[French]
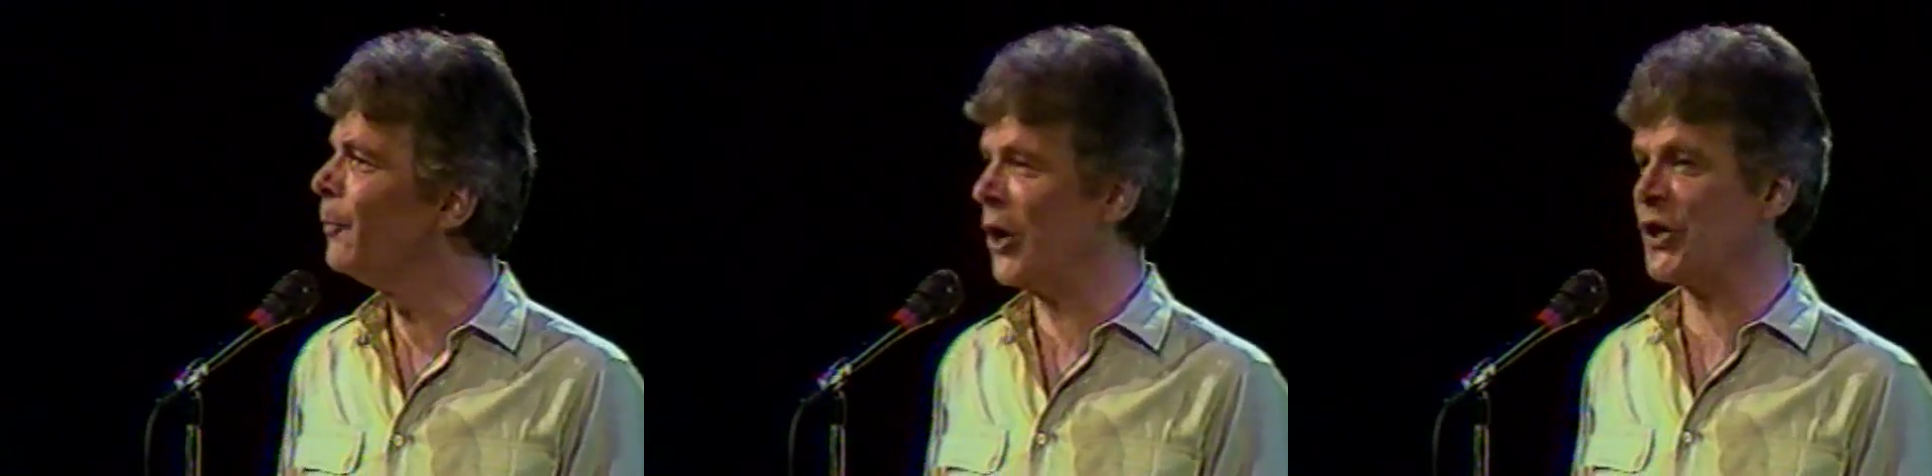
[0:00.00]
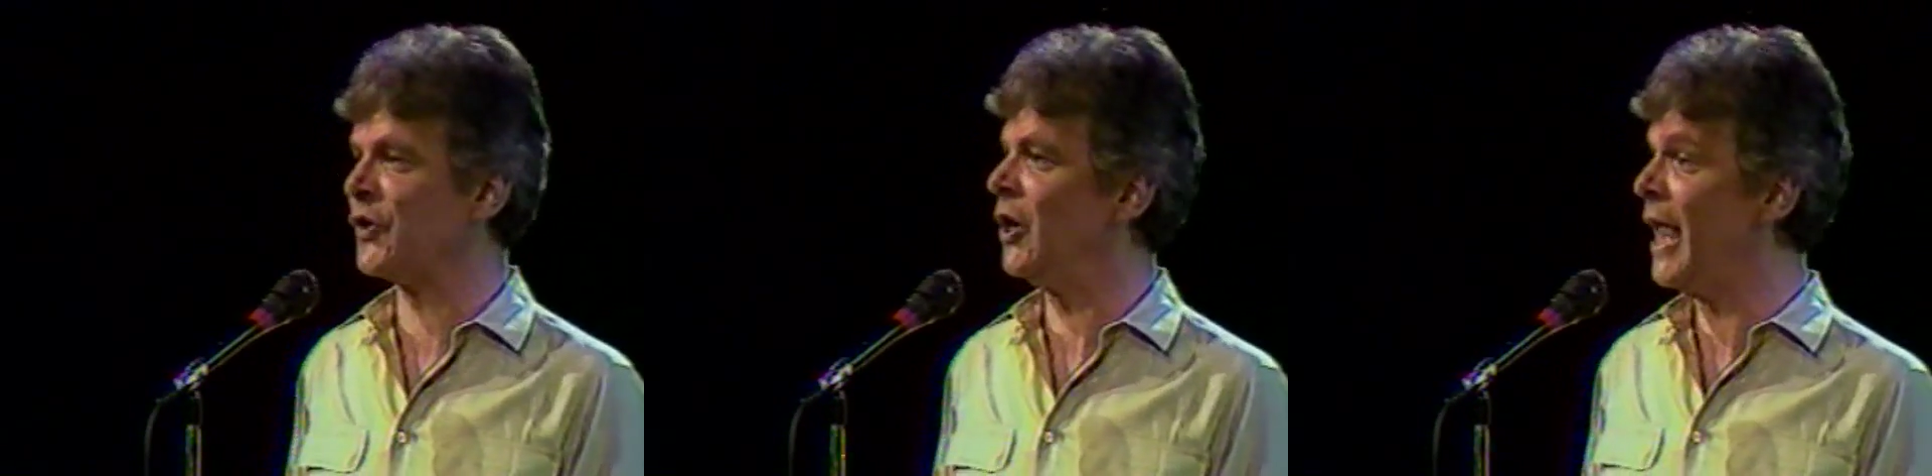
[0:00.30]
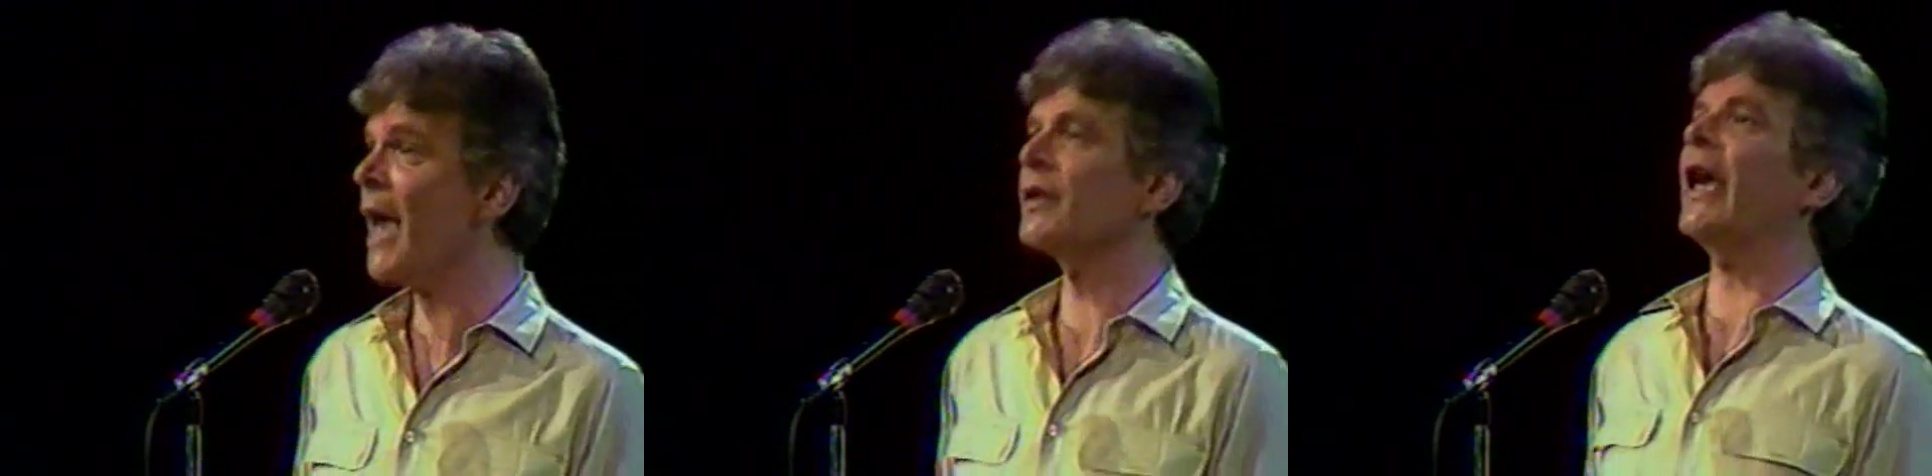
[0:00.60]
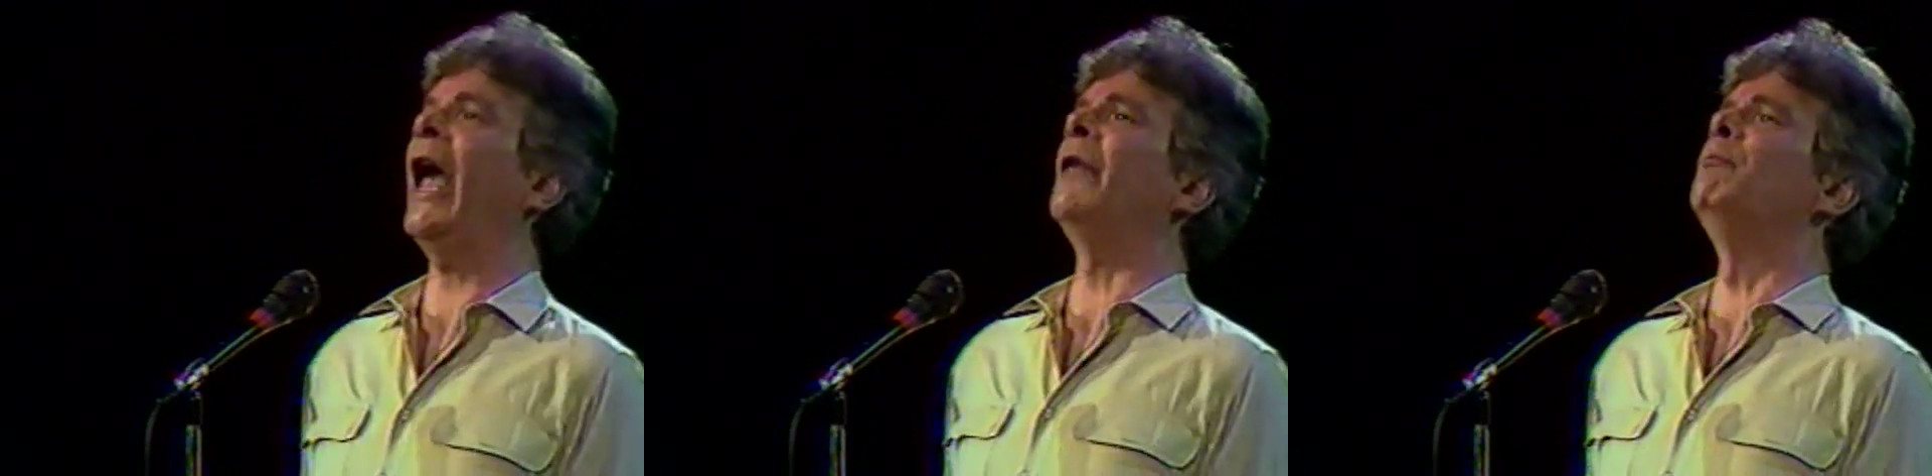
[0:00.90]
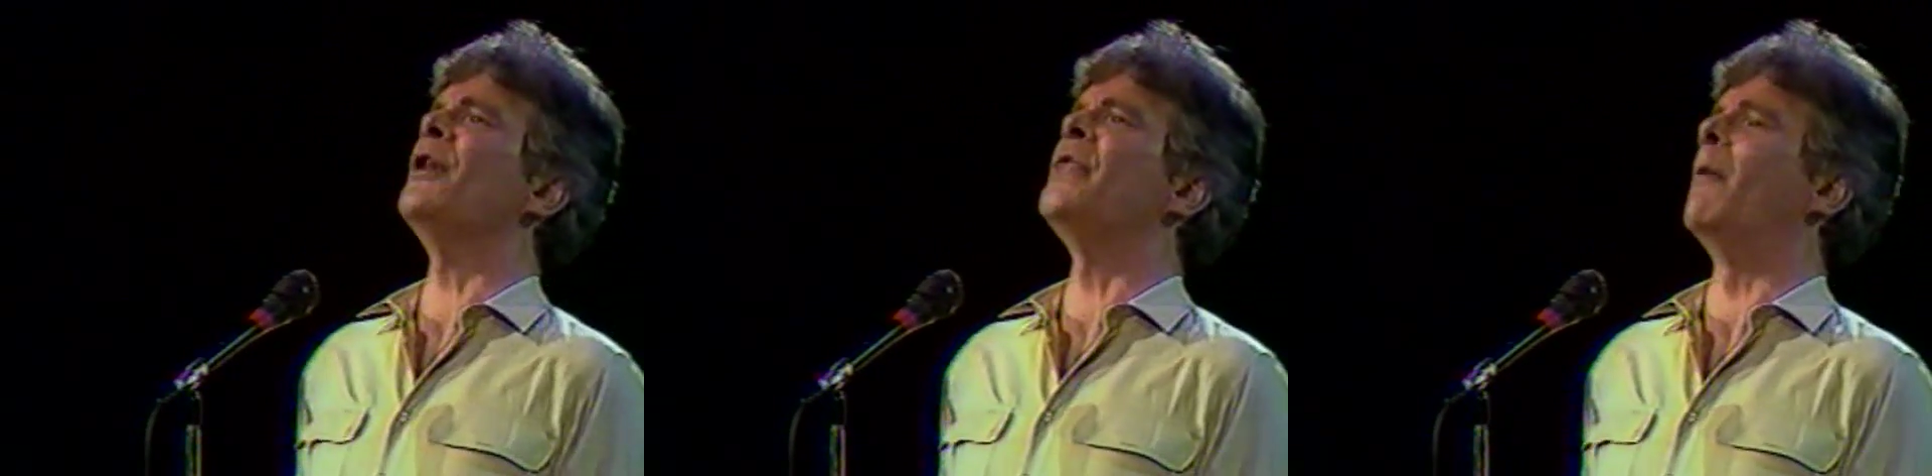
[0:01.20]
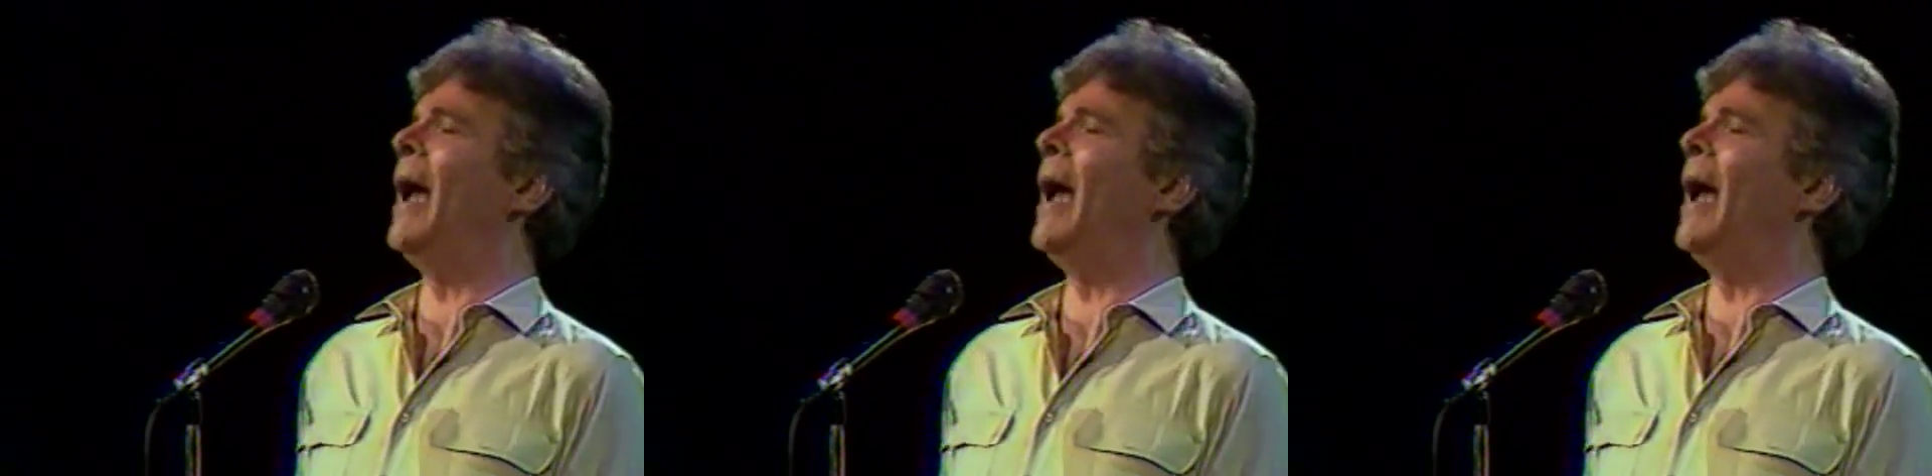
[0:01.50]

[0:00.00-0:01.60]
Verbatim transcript: Pas insolent, c'est quand même bout de